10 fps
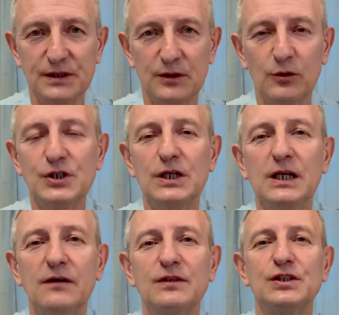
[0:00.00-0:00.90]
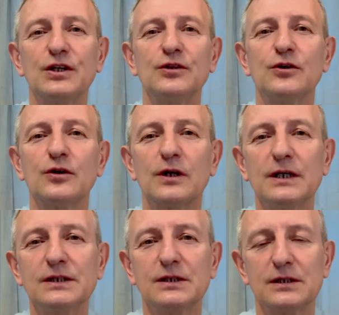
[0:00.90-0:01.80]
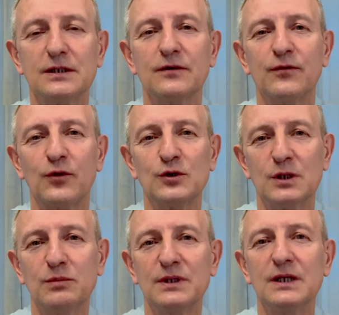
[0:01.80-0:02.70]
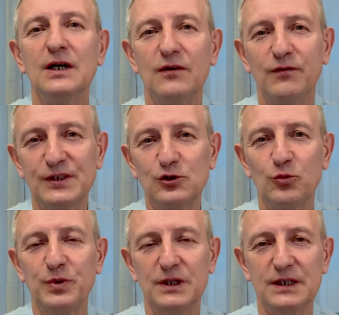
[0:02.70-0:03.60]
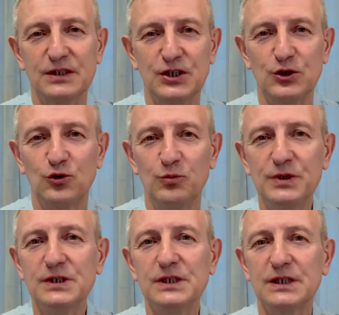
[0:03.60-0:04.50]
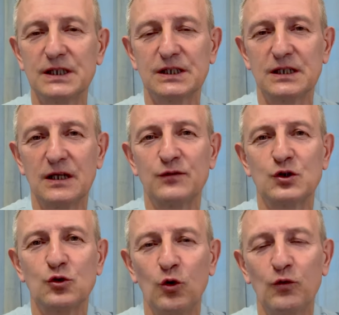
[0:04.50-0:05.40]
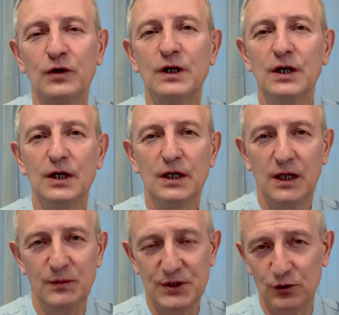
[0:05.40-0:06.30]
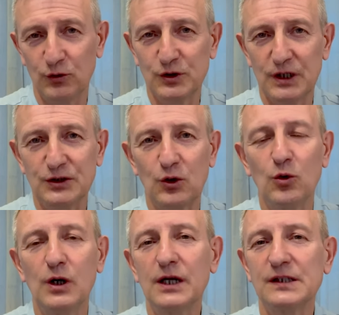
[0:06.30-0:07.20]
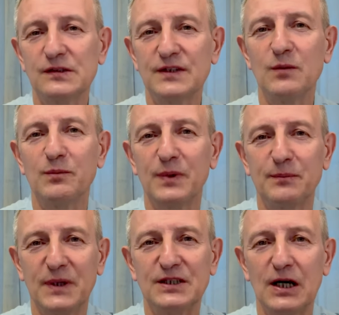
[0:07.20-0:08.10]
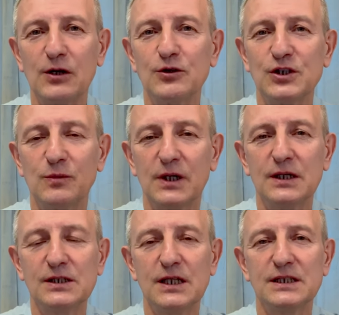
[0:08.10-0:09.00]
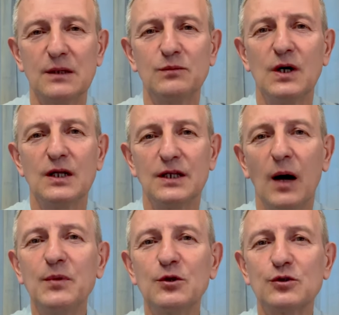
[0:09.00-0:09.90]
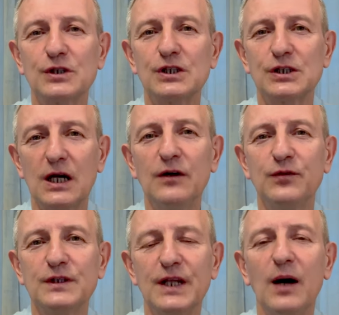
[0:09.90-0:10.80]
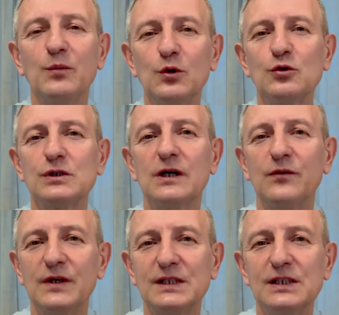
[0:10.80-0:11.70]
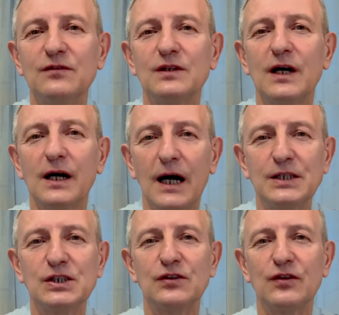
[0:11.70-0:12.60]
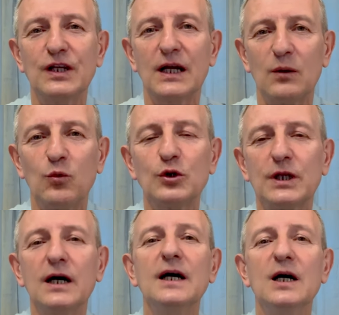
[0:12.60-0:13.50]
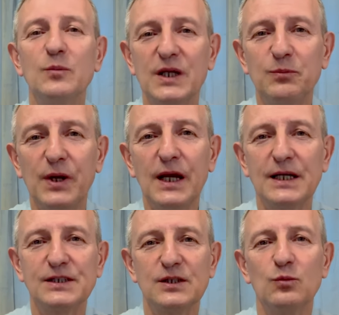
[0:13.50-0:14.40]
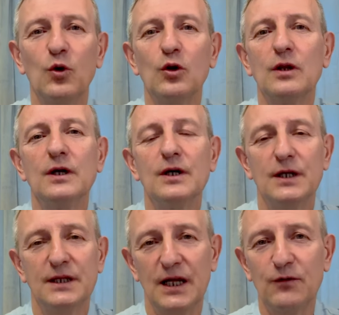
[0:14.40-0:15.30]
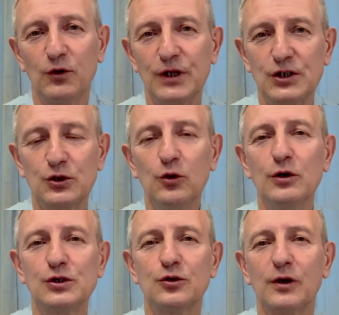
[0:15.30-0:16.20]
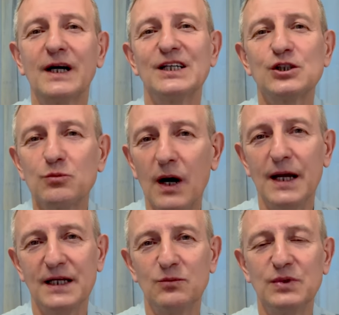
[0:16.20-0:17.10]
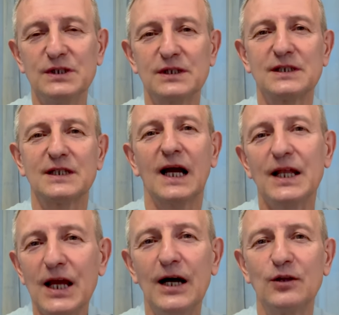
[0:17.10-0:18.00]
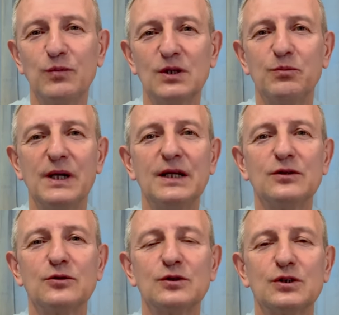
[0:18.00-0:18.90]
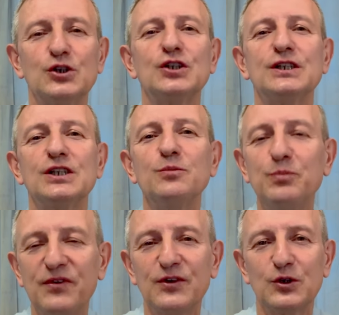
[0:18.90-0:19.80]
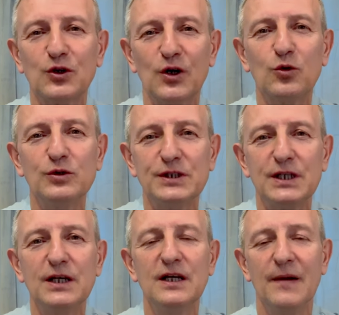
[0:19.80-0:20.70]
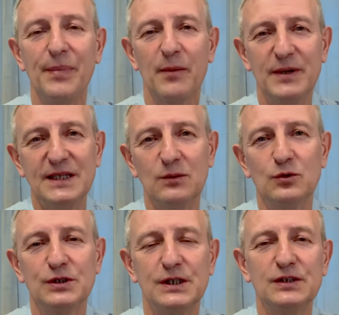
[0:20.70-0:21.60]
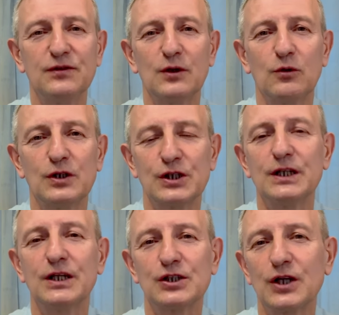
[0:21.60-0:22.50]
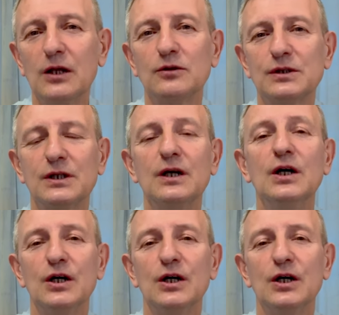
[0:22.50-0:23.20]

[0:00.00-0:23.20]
Лукашенко в очередной раз э, вроде бы выступил на защиту бизнеса, сказав, что вы комитету госконтроля и всем контролирующим организациям, нам не нужны штрафы, нам нужна эффективная, качественная работа предприятий. Мол, до него дошло, что кошмарят бизнес, загоняют под плинтус, щипывают как гусей. Поэтому, естественно, Лукашенко жалуется.